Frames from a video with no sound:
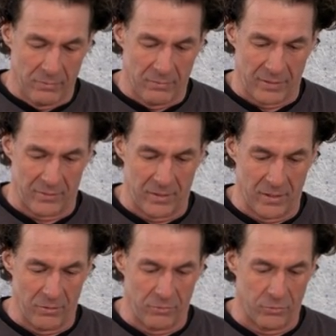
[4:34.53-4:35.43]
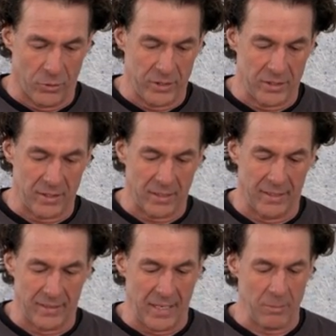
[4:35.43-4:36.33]
Was die
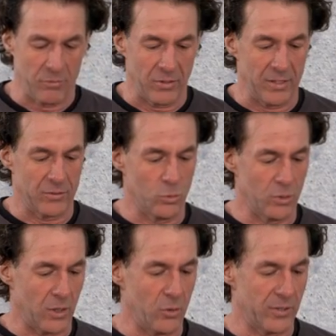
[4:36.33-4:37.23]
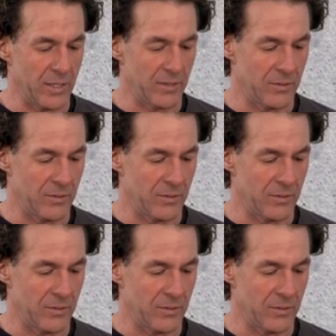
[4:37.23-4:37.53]
Feuchtigkeit ebenfalls gut aushält,